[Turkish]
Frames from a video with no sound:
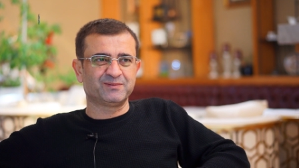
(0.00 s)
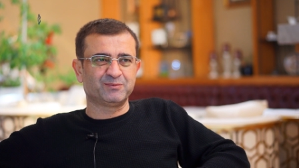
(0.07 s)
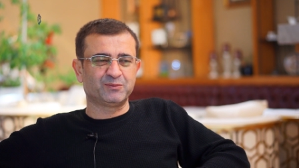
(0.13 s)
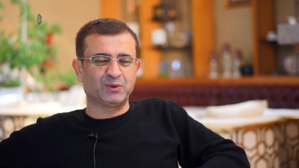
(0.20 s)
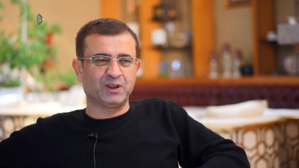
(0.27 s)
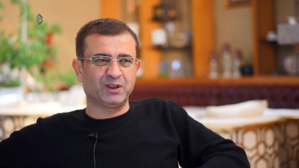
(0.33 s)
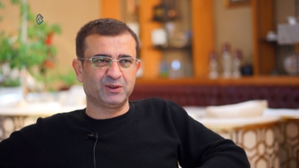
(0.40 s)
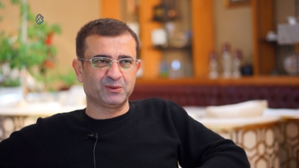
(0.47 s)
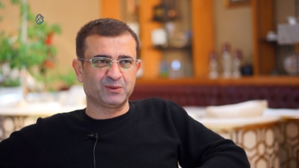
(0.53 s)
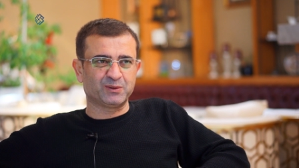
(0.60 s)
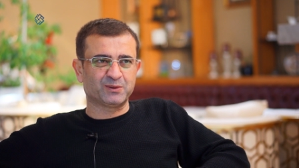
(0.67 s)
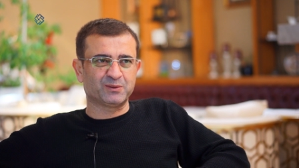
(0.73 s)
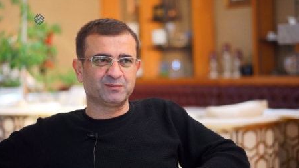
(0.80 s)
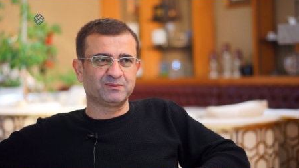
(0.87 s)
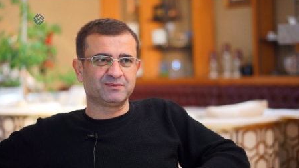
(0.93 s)
Muayene
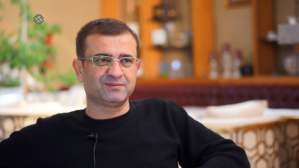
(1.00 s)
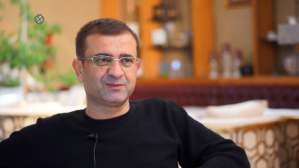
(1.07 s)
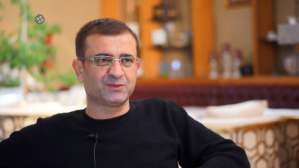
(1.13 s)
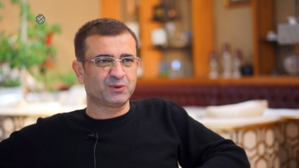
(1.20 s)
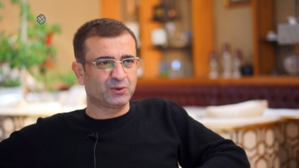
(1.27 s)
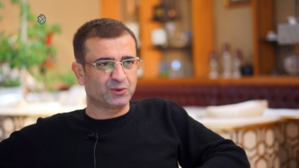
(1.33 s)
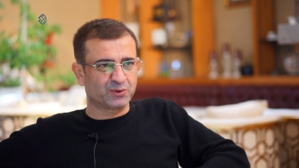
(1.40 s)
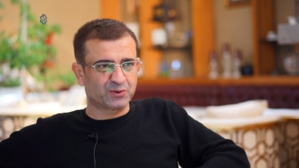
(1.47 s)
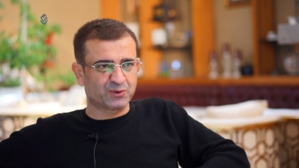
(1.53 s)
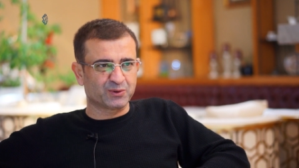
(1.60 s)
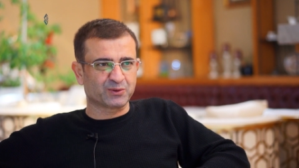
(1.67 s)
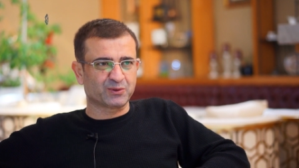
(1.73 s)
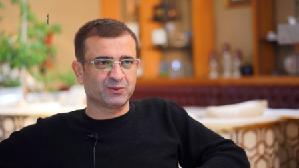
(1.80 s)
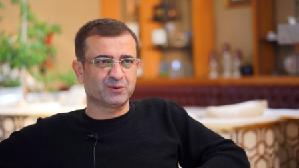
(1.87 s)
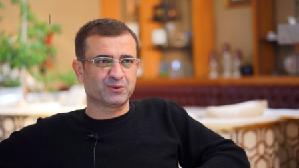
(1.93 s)
oldum.
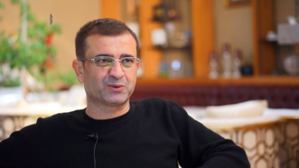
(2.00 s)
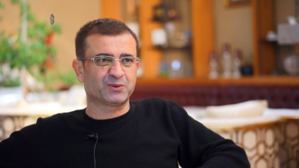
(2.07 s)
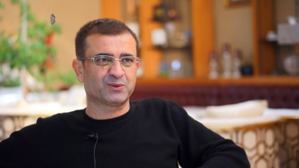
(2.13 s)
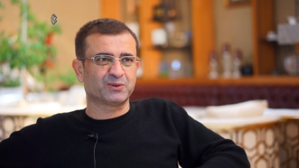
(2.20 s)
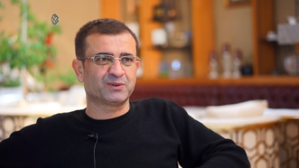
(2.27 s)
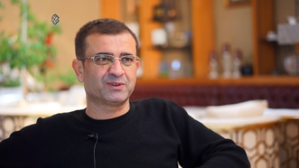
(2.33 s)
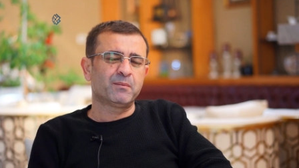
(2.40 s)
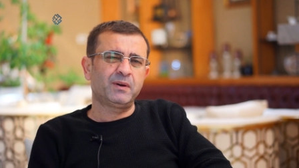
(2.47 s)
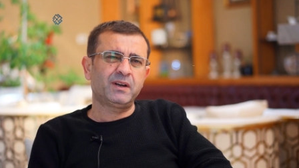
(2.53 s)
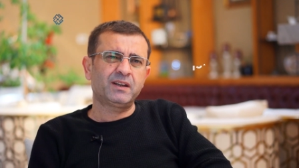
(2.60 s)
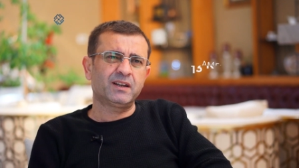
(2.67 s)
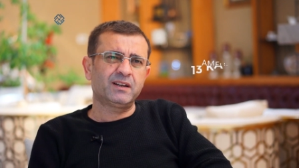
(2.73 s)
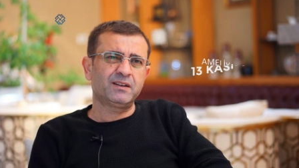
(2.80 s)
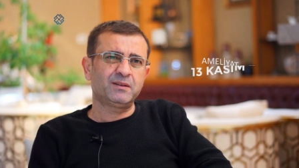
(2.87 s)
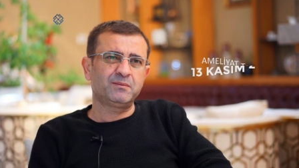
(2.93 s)
Görüştük, konuştuk. Ben
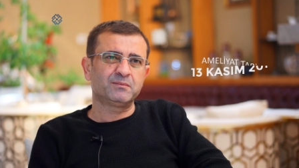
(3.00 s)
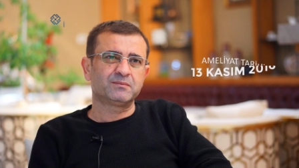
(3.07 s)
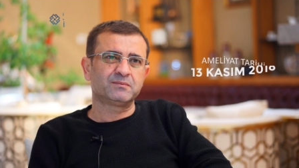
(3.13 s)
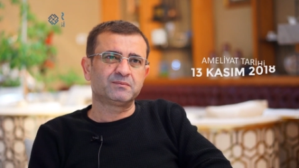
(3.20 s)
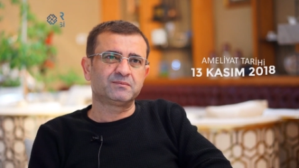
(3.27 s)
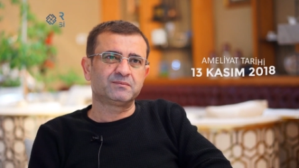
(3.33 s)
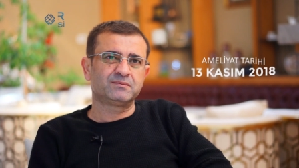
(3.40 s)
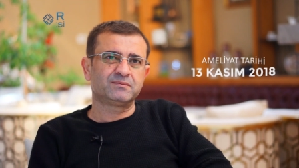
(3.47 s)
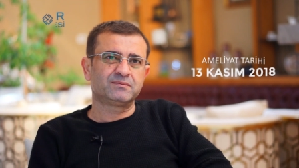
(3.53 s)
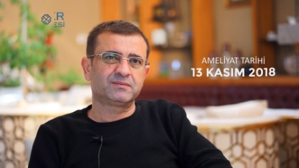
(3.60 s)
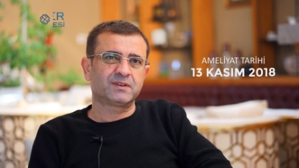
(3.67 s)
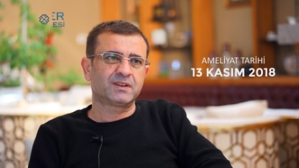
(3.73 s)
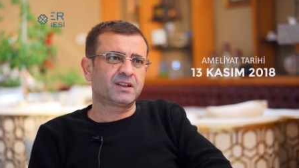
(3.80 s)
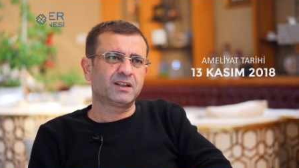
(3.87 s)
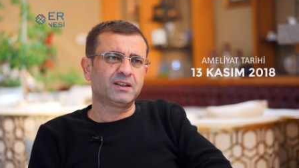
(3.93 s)
kendim
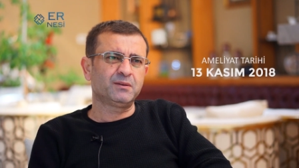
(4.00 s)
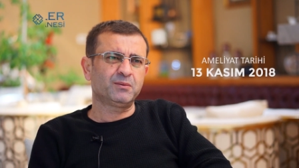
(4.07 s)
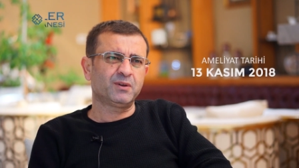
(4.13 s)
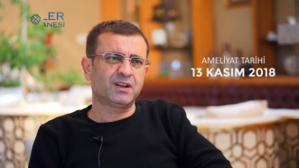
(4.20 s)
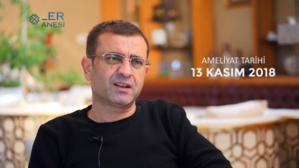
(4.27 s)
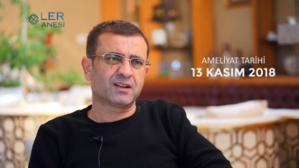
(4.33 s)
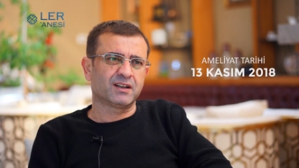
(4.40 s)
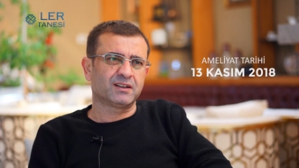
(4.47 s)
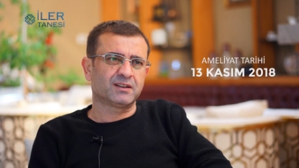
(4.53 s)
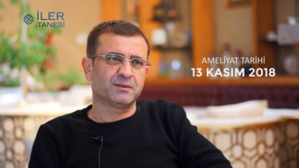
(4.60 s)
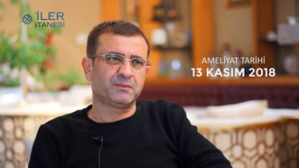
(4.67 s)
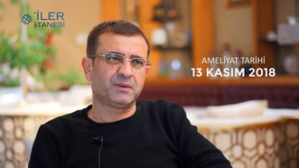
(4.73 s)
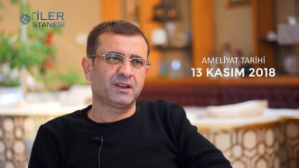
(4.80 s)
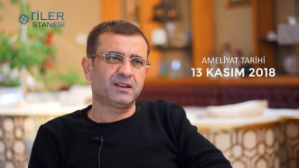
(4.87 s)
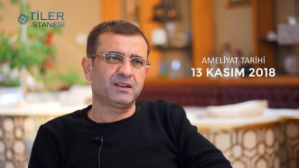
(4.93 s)
kendim karar
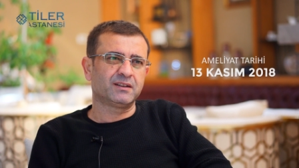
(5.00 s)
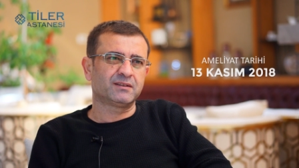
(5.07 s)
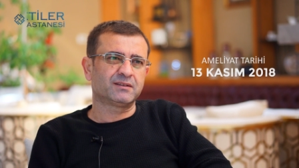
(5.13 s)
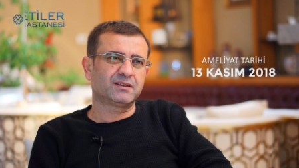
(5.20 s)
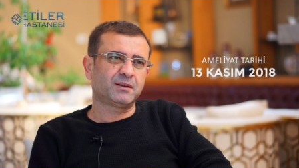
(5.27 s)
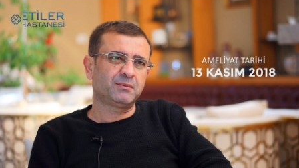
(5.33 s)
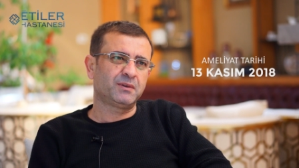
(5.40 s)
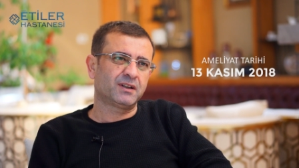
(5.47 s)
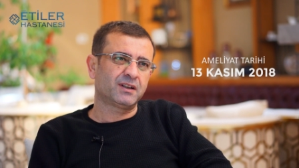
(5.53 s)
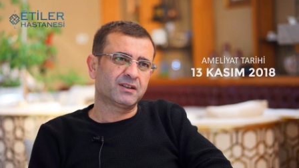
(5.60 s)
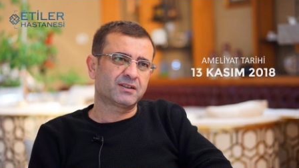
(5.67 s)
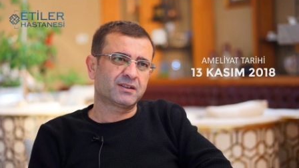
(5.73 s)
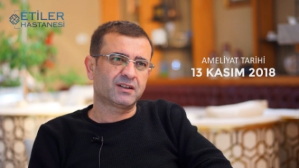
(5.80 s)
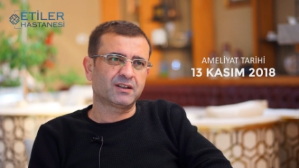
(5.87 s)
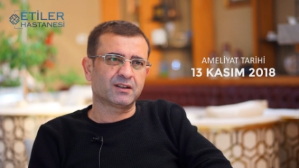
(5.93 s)
aldım. Yani tabii
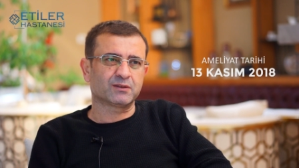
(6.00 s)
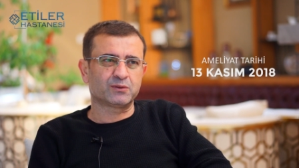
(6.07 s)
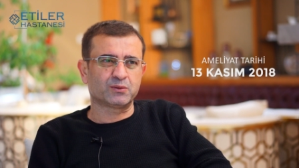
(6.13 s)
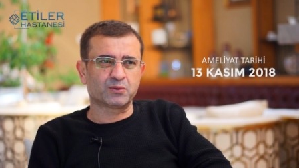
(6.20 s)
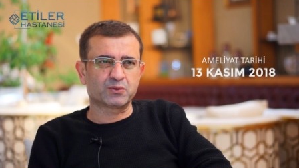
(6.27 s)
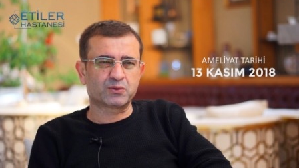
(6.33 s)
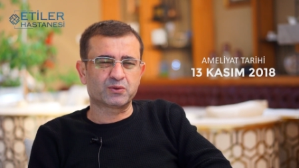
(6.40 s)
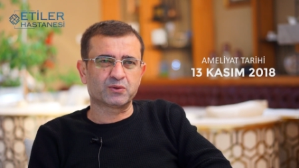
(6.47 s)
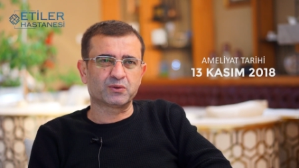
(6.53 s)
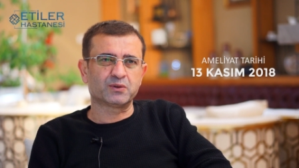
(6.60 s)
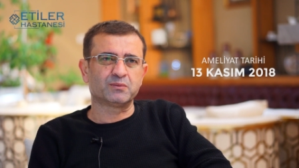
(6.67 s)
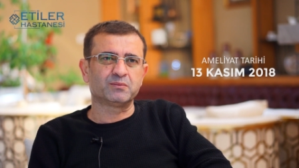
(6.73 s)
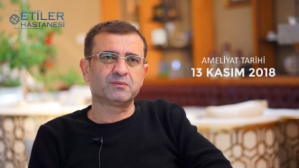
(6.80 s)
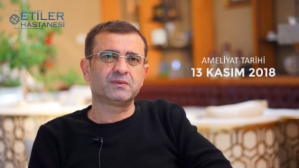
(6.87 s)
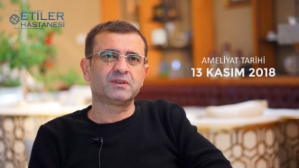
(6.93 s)
araştırarak
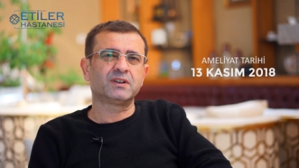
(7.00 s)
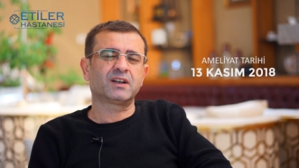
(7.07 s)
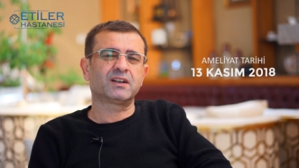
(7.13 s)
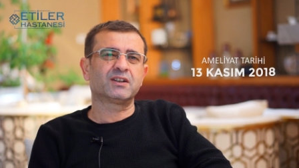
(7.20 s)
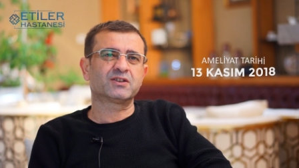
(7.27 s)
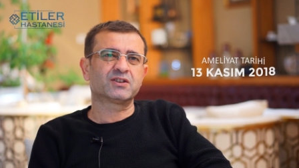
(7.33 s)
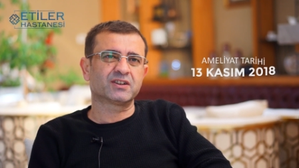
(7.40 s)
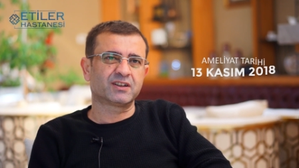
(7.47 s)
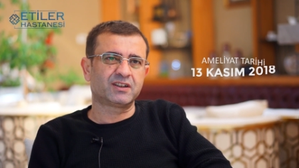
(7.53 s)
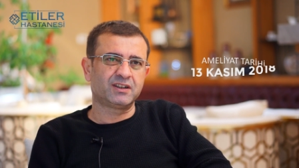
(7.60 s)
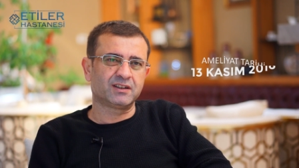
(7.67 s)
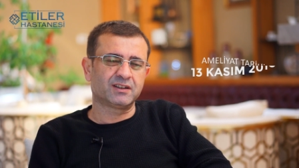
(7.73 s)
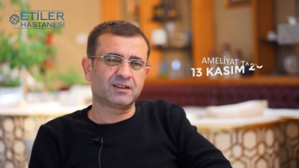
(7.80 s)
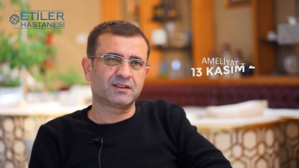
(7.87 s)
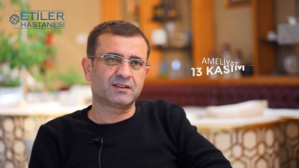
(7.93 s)
soruşturdum. Yaklaşık iki
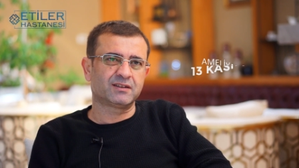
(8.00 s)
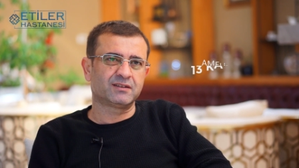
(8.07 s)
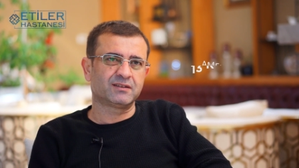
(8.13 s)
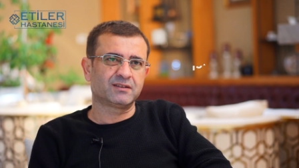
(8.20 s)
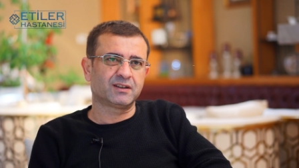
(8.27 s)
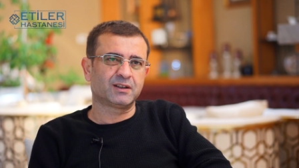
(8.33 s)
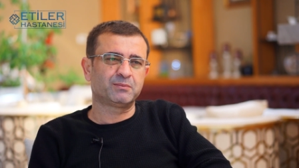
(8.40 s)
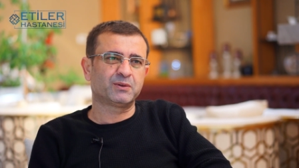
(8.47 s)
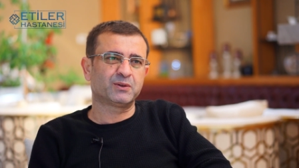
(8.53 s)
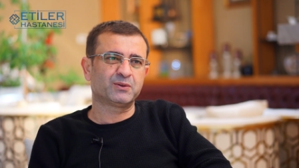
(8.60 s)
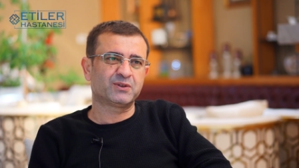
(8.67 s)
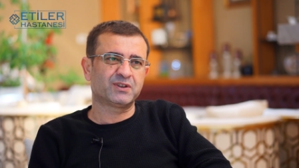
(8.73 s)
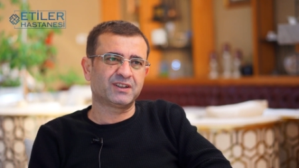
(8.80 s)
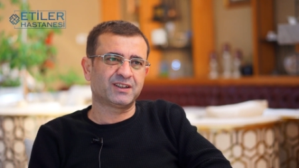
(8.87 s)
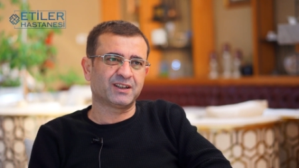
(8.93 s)
yıldır Alper
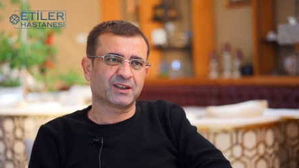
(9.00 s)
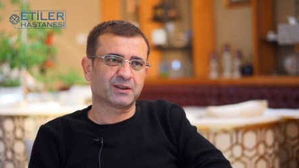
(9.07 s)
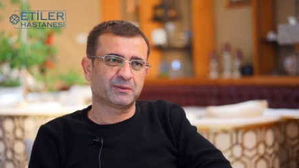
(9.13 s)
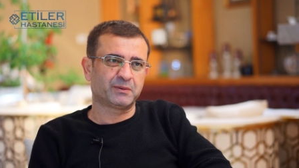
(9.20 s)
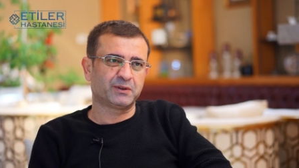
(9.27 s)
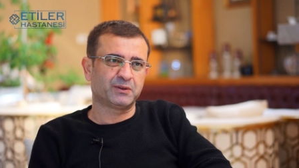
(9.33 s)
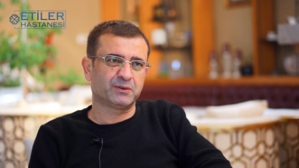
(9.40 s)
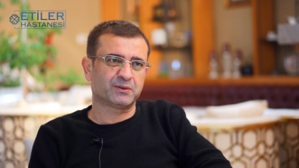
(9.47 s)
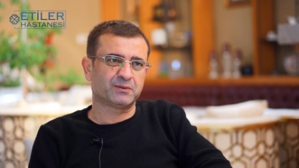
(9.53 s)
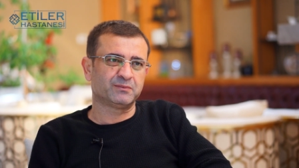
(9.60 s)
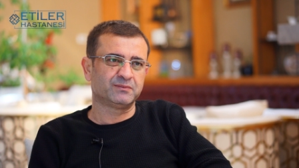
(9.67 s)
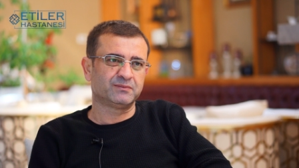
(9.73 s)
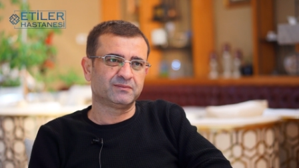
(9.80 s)
Hoca'yı takip ediyorum.